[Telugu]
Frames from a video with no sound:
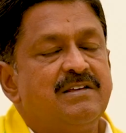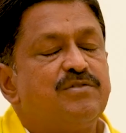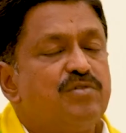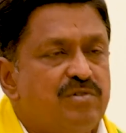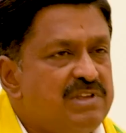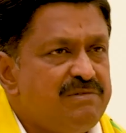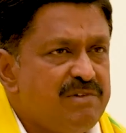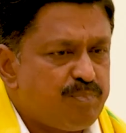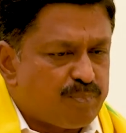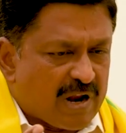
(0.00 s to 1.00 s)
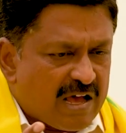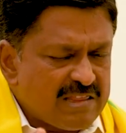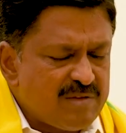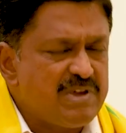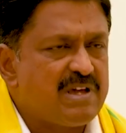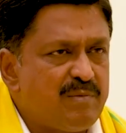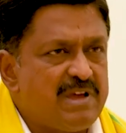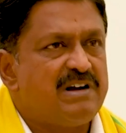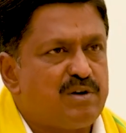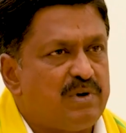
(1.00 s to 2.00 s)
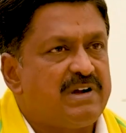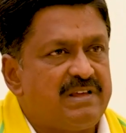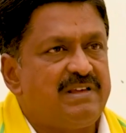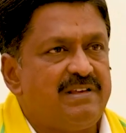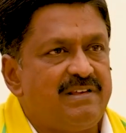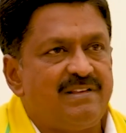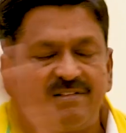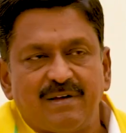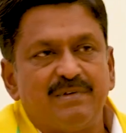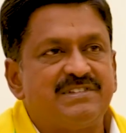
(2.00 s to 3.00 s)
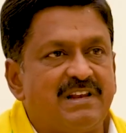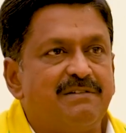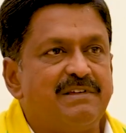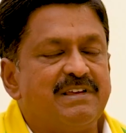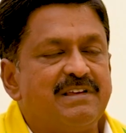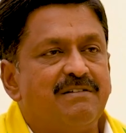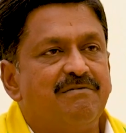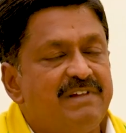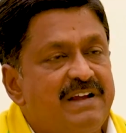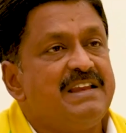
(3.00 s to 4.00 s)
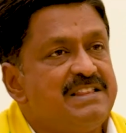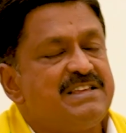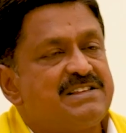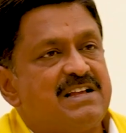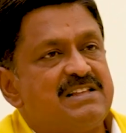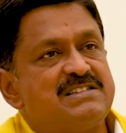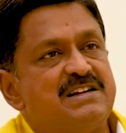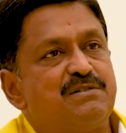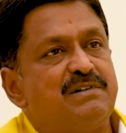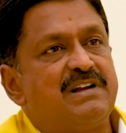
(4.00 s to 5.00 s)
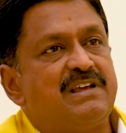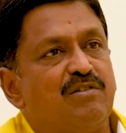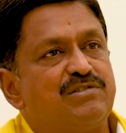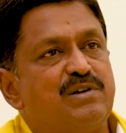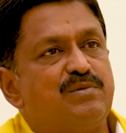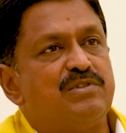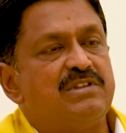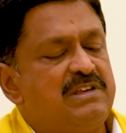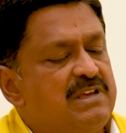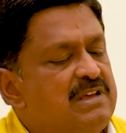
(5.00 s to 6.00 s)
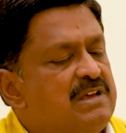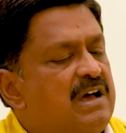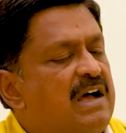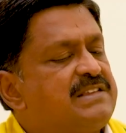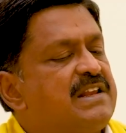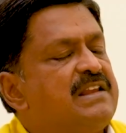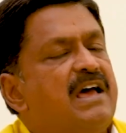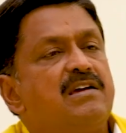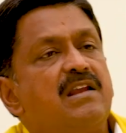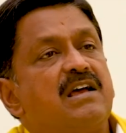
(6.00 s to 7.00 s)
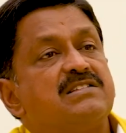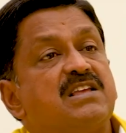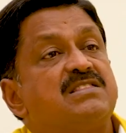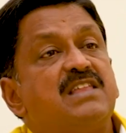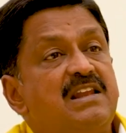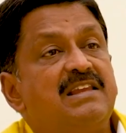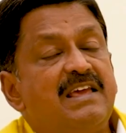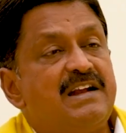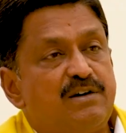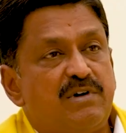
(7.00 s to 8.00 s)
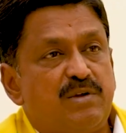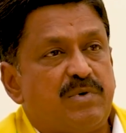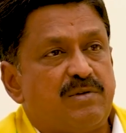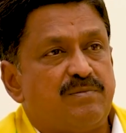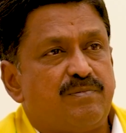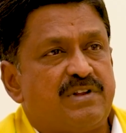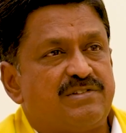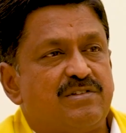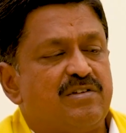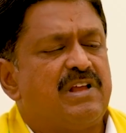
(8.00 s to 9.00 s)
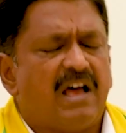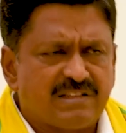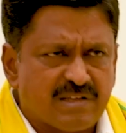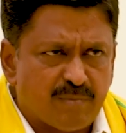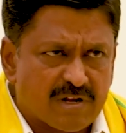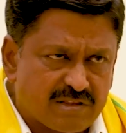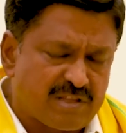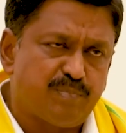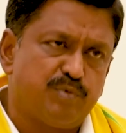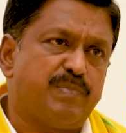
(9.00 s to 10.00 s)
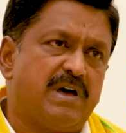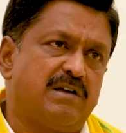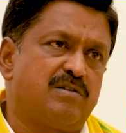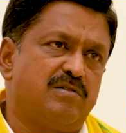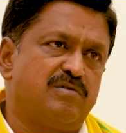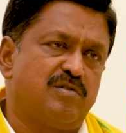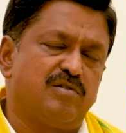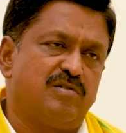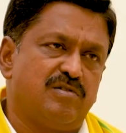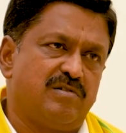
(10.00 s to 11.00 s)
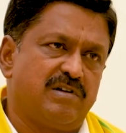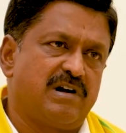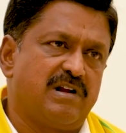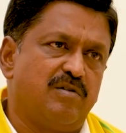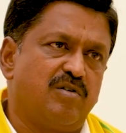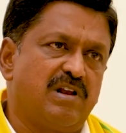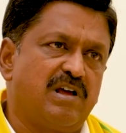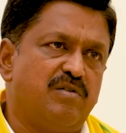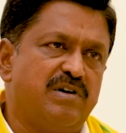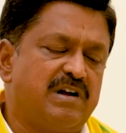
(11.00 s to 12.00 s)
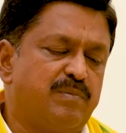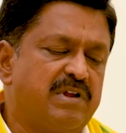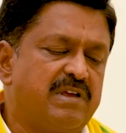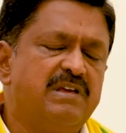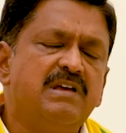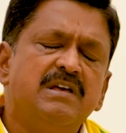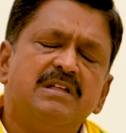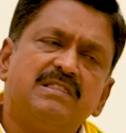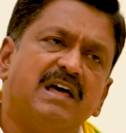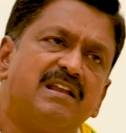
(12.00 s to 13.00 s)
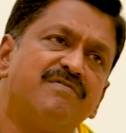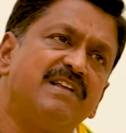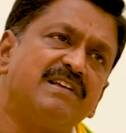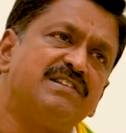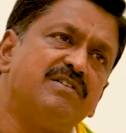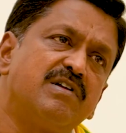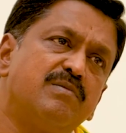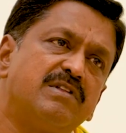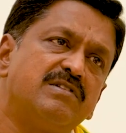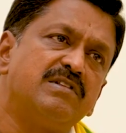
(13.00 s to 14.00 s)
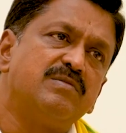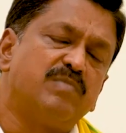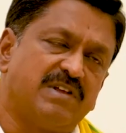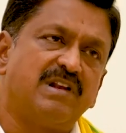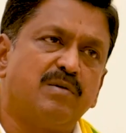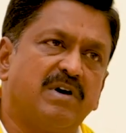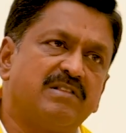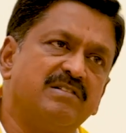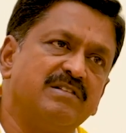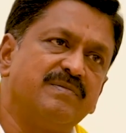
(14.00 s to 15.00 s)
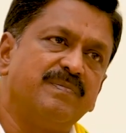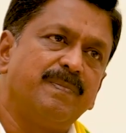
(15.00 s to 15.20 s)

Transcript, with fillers: సో ఇవి ప్రాథమికమైనటువంటి సమస్యలు ఇవి వీటిని తీర్చాల్సినటువంటి అవసరం ఉంది అసలు నాయకులకు ఆ సత్తా లేనటువంటి పరిస్థితులు ఉన్నాయి అసమర్థపు పాలకులు ఇక్కడ లోకల్గా ఉండేటప్పటికి దాని రిఫ్లెక్షన్ ఎవరికి పడుతుంది ప్రజలకు పడుతుంది